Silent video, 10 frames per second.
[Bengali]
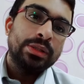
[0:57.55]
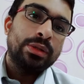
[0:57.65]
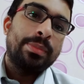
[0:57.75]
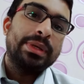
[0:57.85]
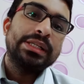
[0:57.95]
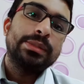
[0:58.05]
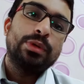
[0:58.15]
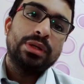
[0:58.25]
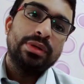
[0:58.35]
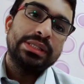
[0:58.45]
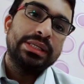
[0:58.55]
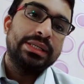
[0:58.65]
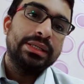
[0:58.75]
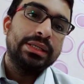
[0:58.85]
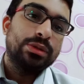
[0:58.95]
তো আমার কাছে মনে হয়েছে
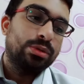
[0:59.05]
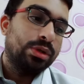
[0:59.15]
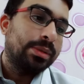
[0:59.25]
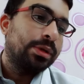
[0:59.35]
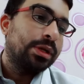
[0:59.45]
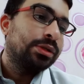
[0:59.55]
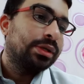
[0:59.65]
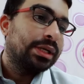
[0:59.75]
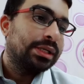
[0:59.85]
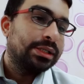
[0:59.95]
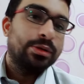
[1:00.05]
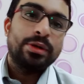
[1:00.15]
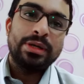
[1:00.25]
এটা নিয়ে একটু কথা বলা দরকার যেন